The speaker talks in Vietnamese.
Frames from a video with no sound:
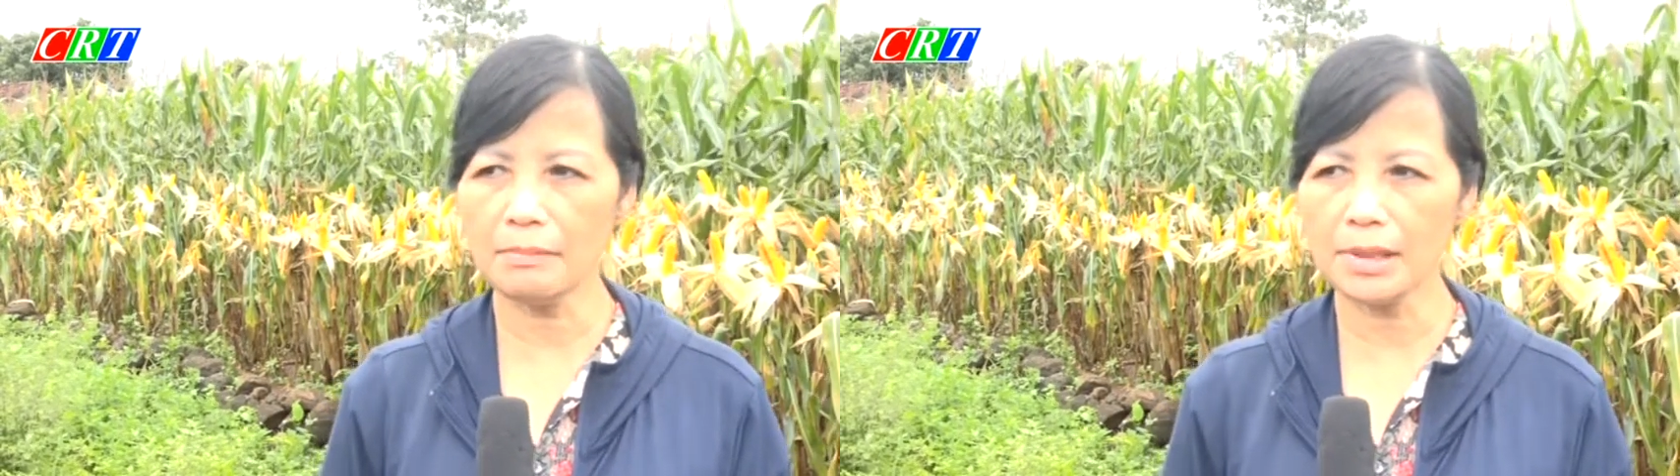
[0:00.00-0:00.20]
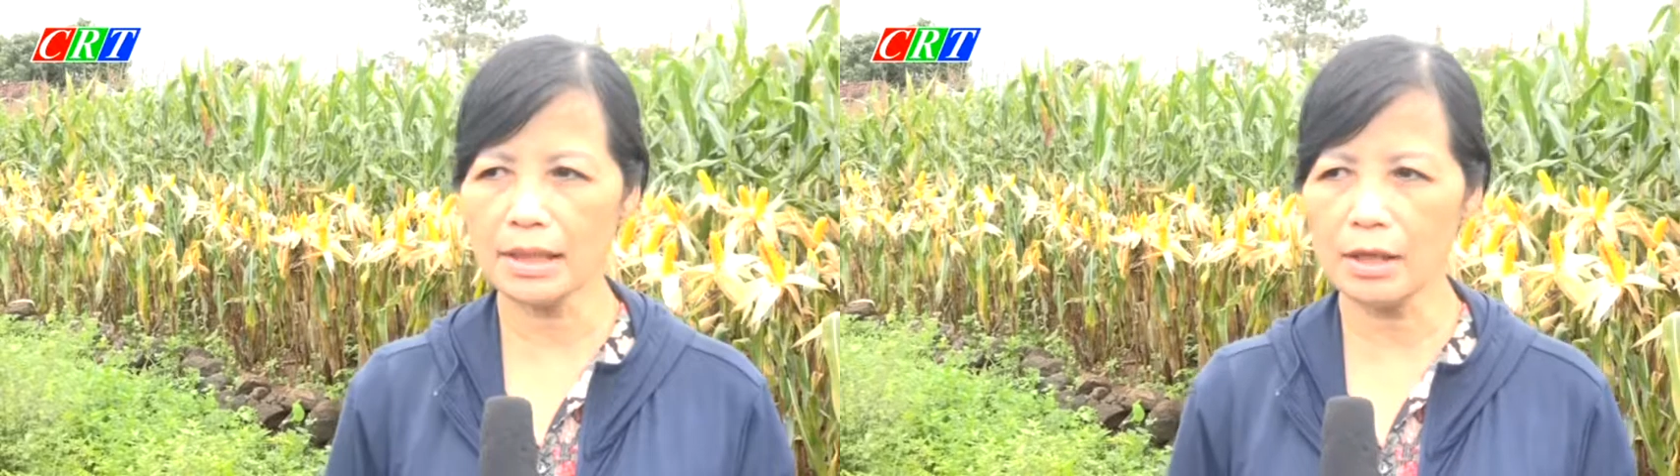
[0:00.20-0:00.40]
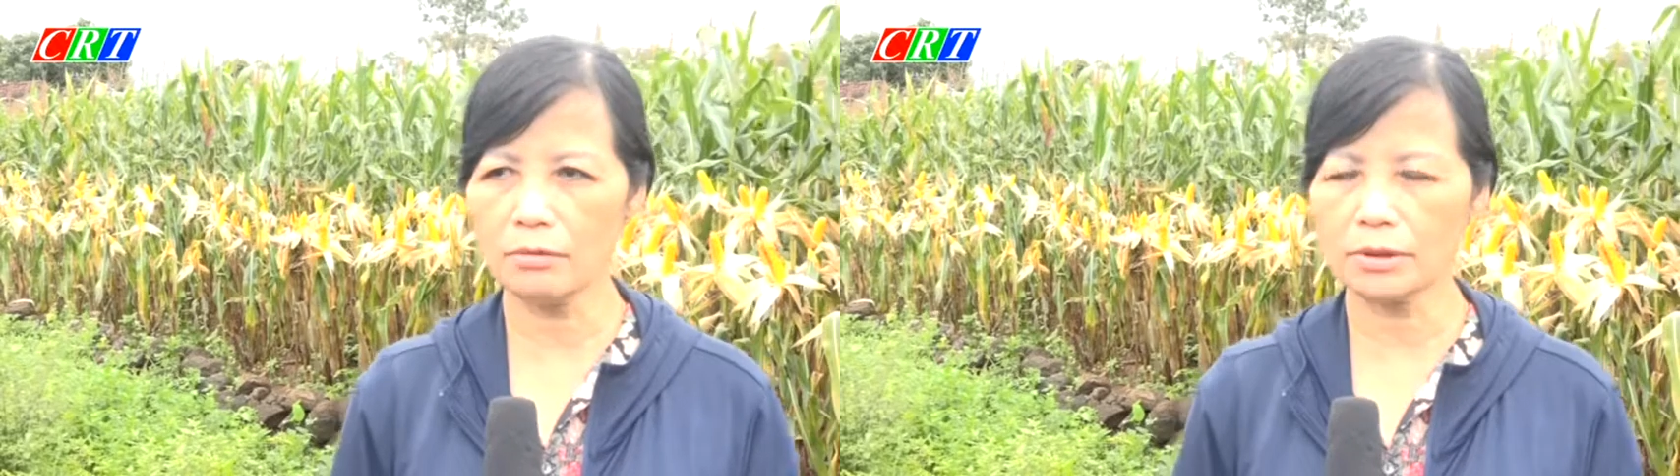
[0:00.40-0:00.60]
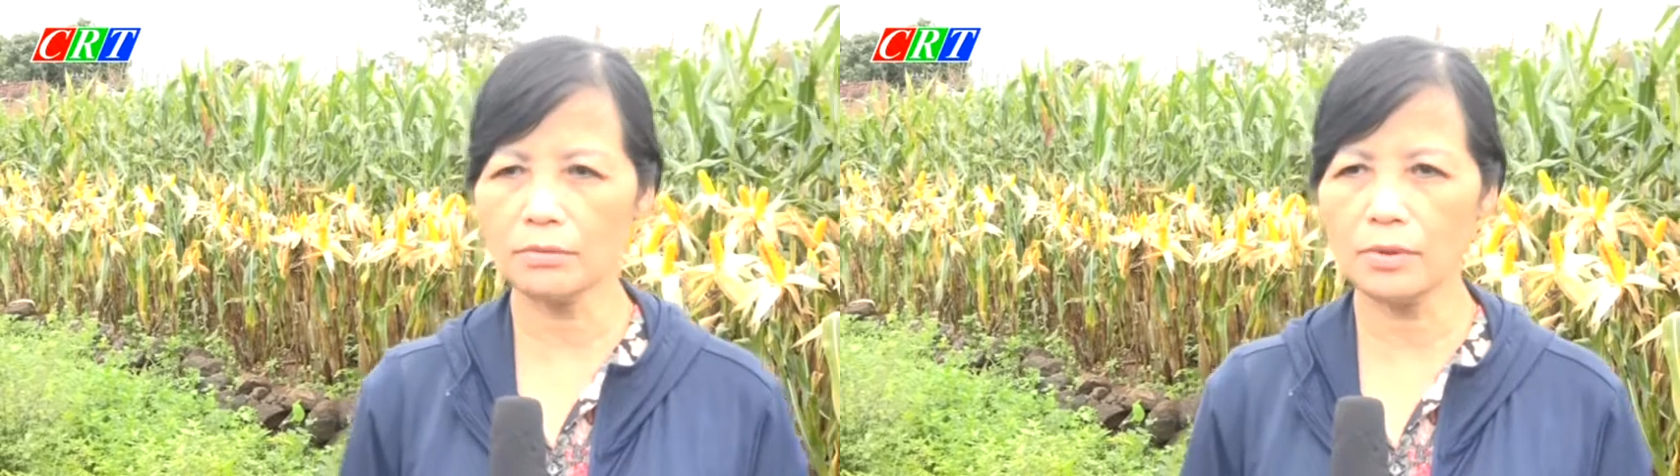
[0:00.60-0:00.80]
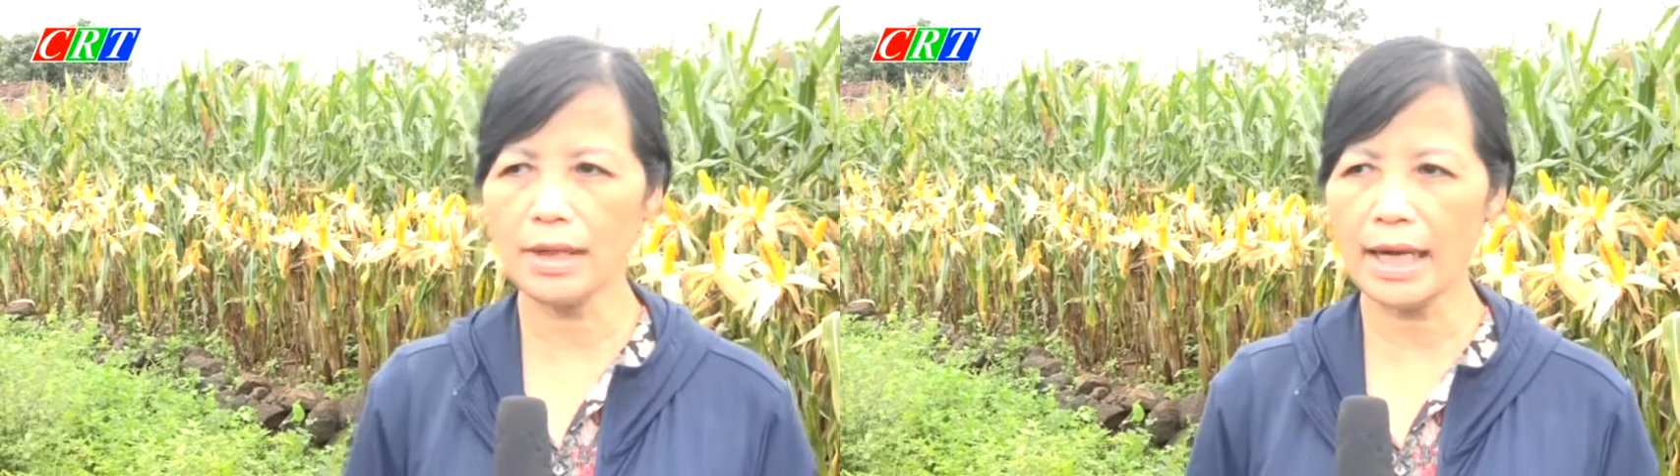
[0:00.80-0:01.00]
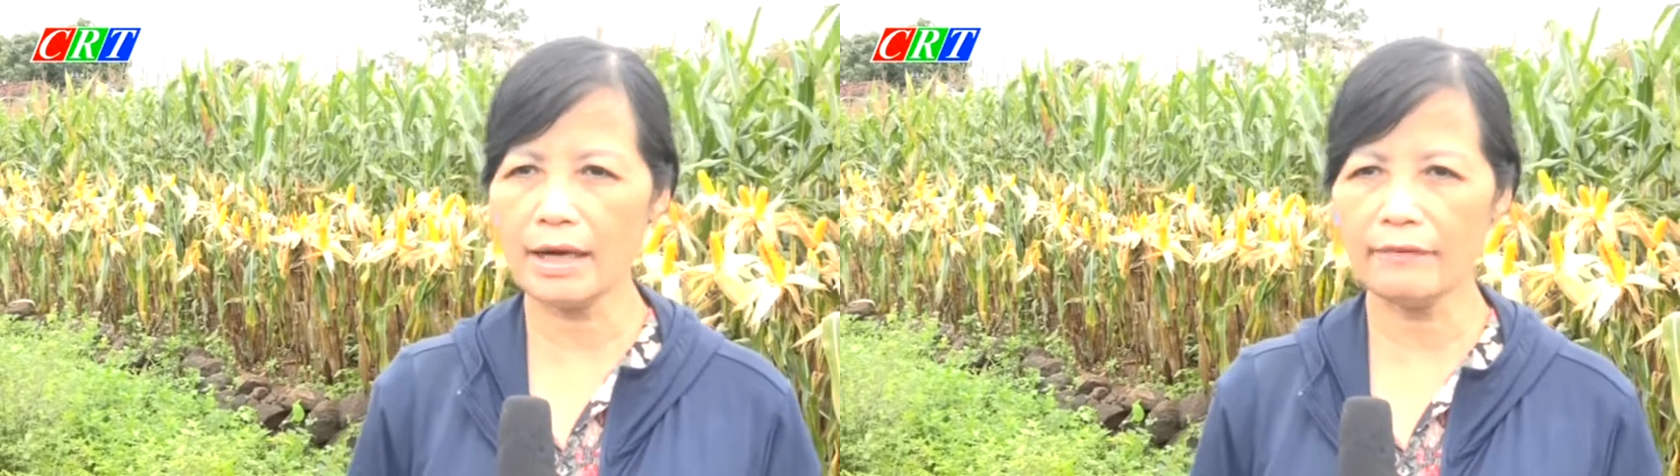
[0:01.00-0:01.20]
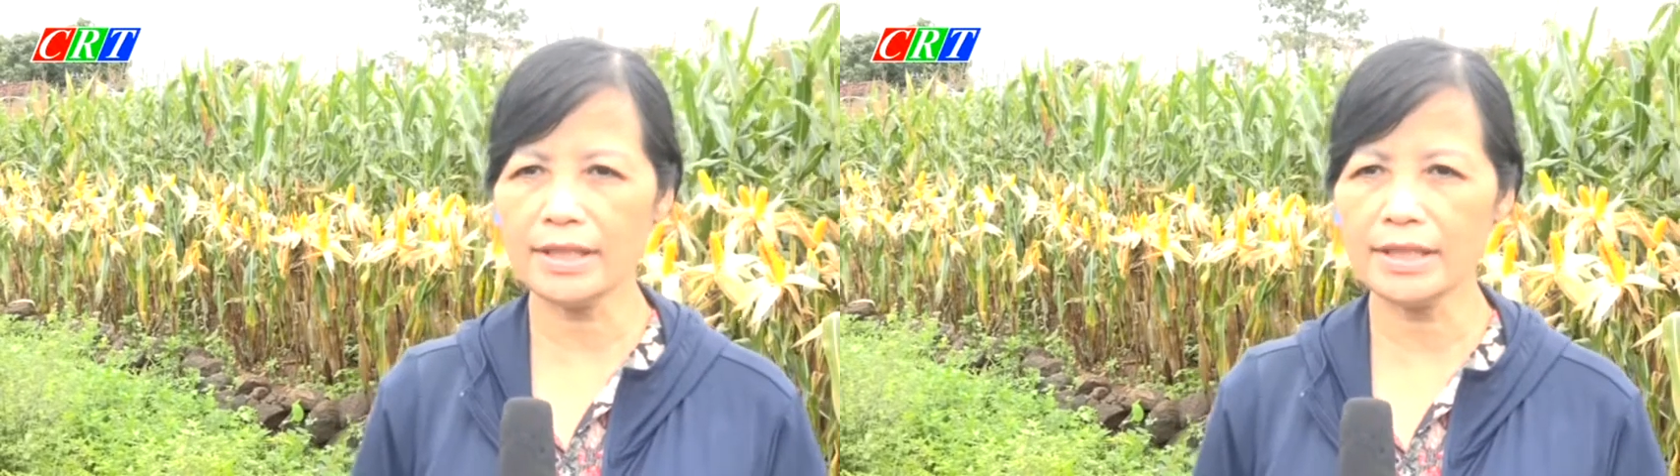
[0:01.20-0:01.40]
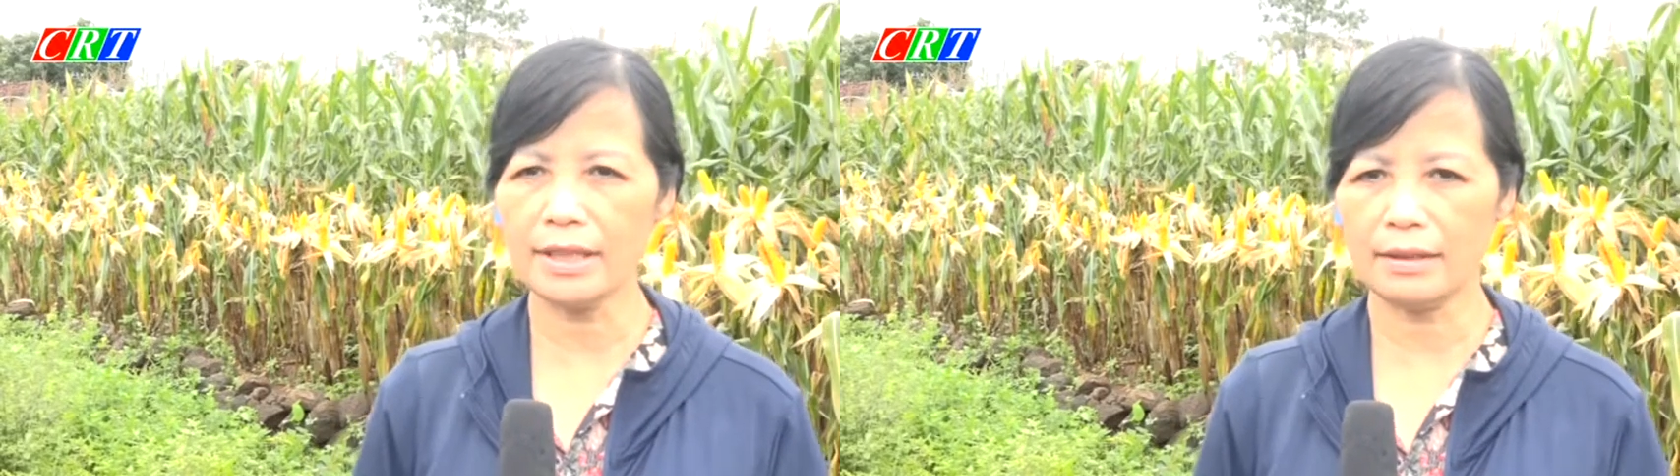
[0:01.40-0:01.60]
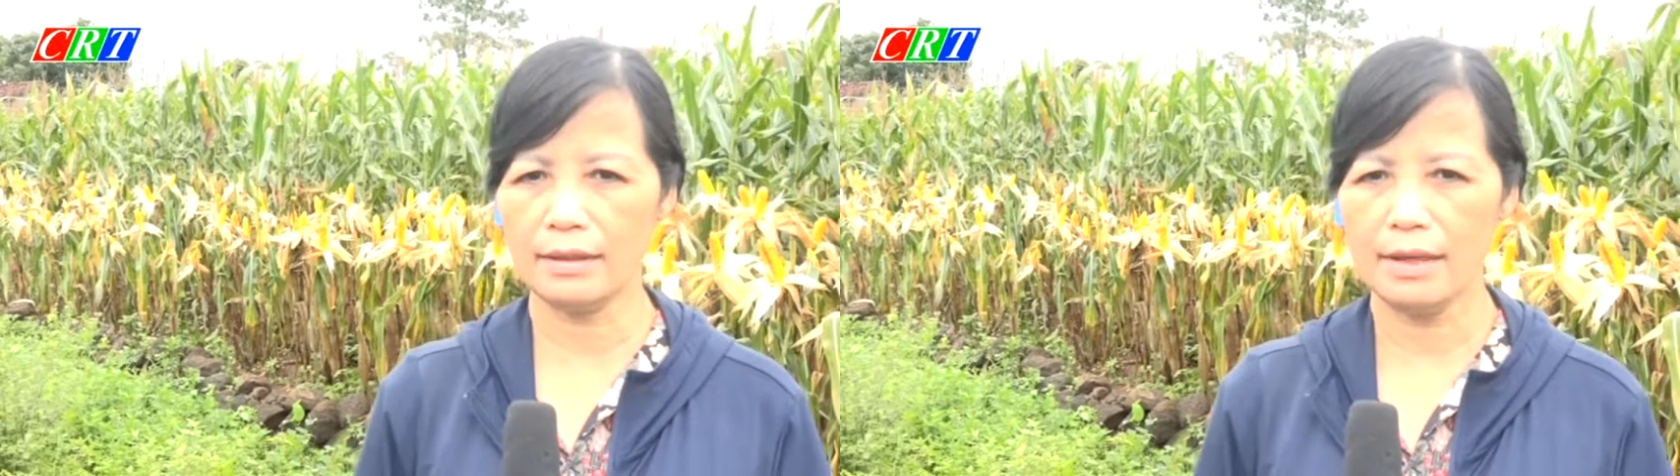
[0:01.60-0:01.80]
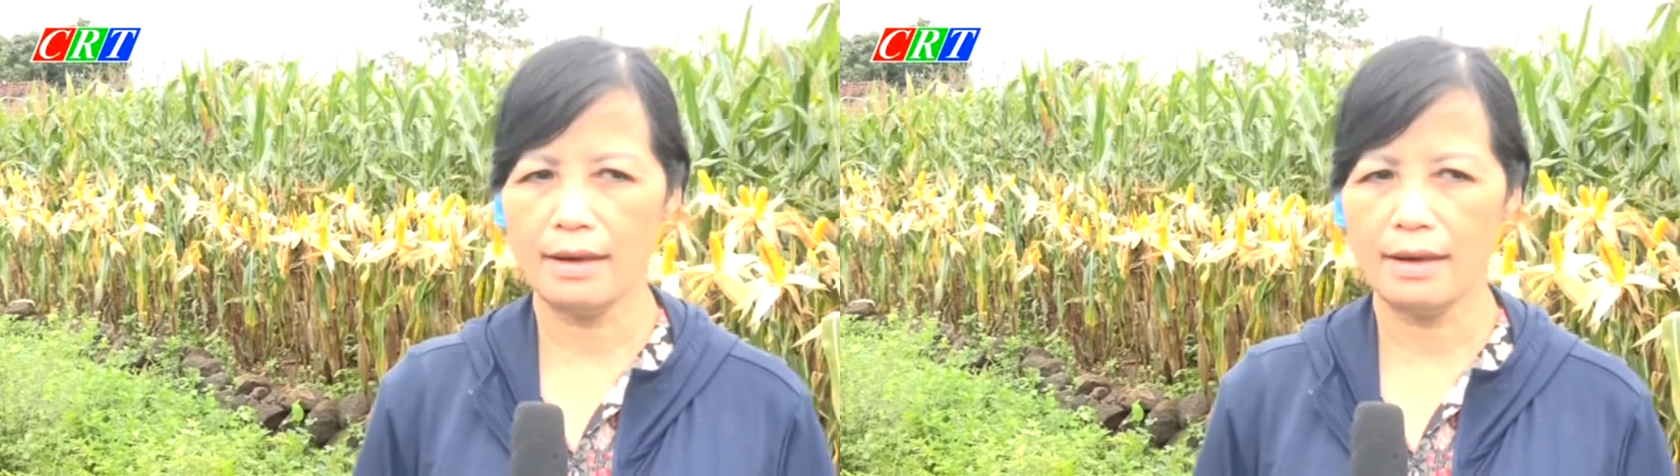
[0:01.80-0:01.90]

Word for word: là bước đầu giống ngô lai là phát triển